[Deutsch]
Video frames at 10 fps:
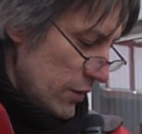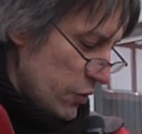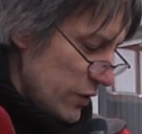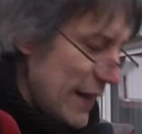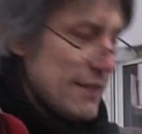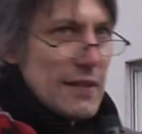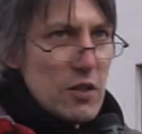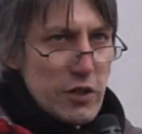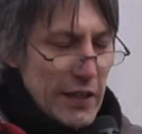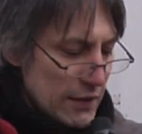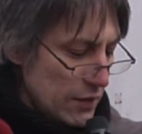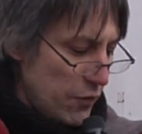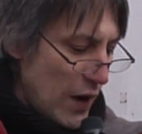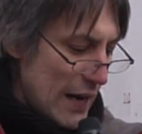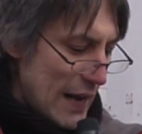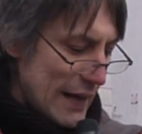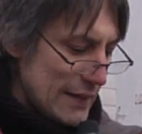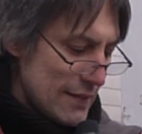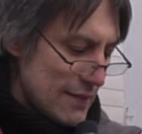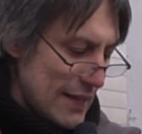Zunächst erstickend für alle
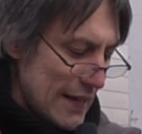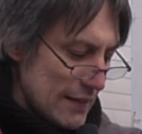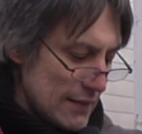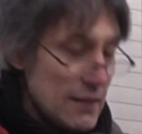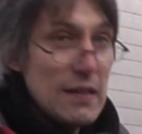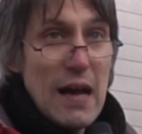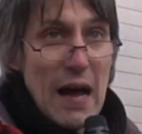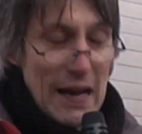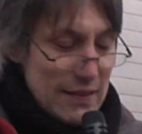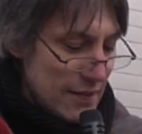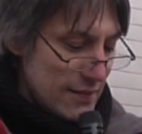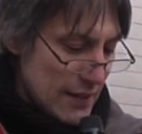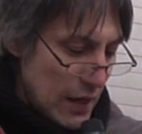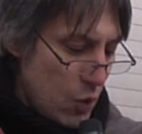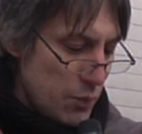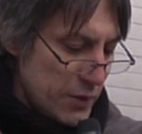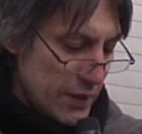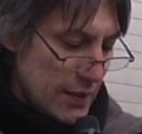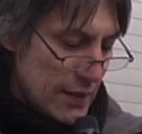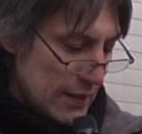Andersdenkenden,
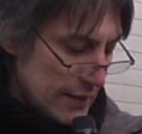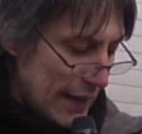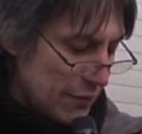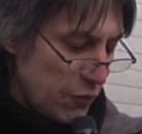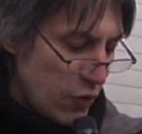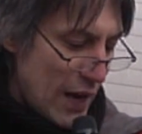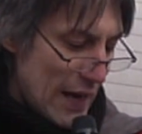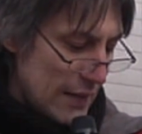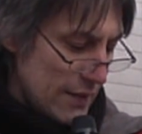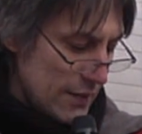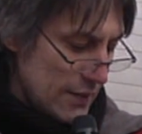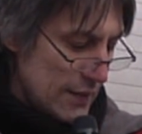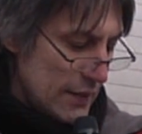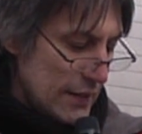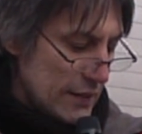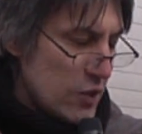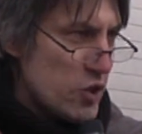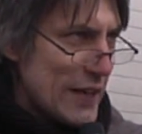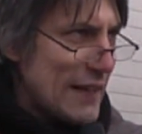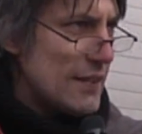Andersglaubenden, dann für alle. Die
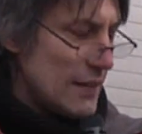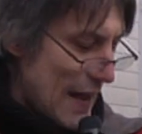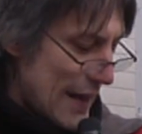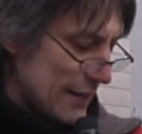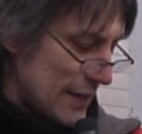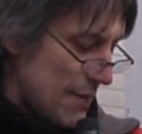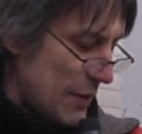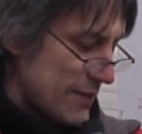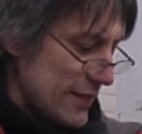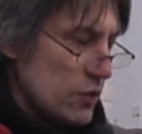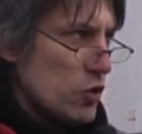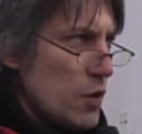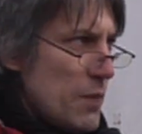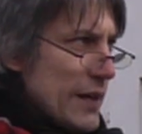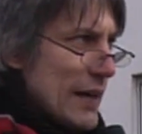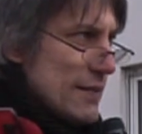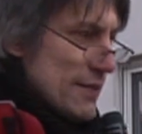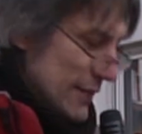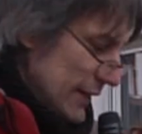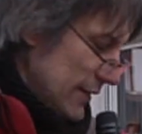Städte lagen damals in Trümmern,
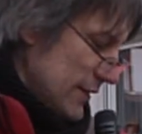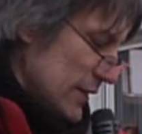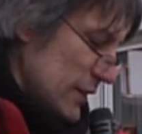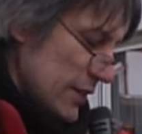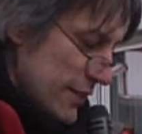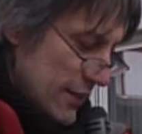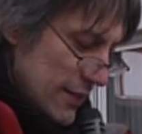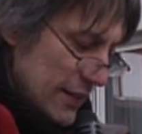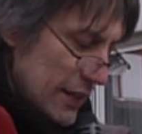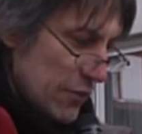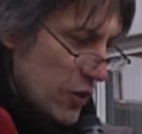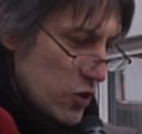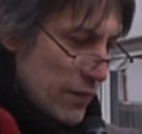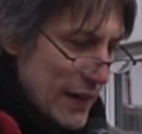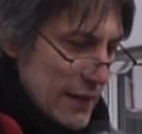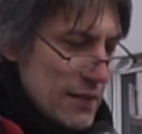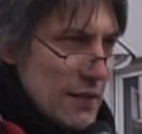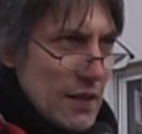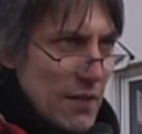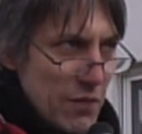als dieses Gesicht verschwand.
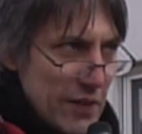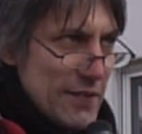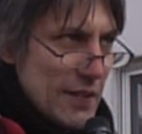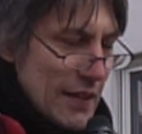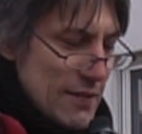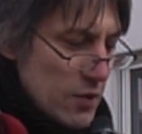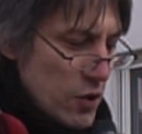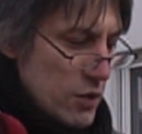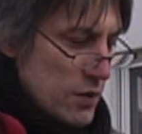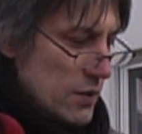Wisst ihr das noch?